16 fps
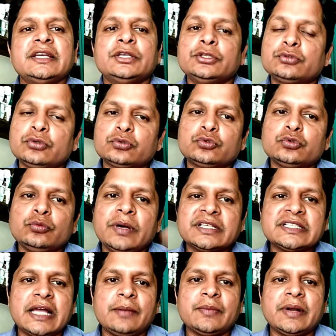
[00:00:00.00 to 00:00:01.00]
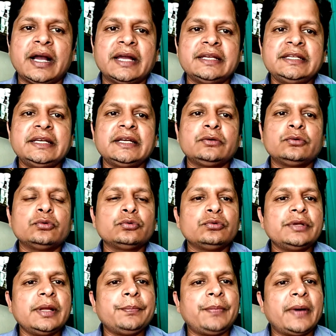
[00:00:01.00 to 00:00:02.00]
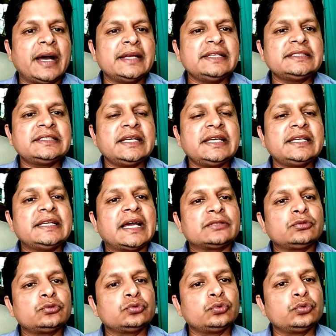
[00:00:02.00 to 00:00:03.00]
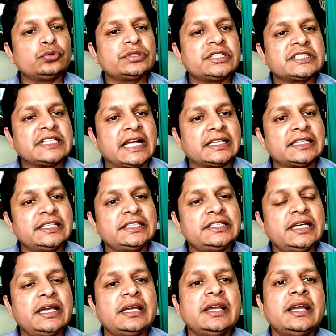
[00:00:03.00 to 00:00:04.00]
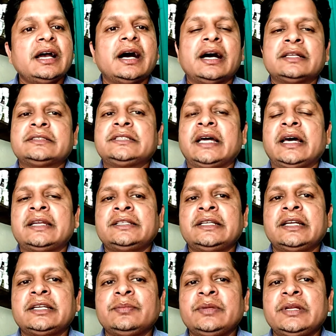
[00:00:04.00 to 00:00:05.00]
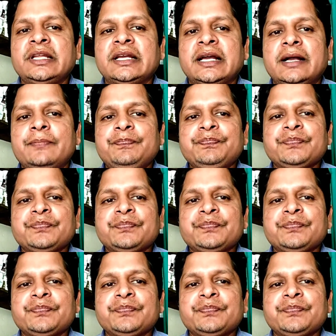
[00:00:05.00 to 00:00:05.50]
इसको सुबह शाम खानी है गुनगुने पानी से या तो दूध के साथ दीजिए अच्छा रिजल्ट मिलेगा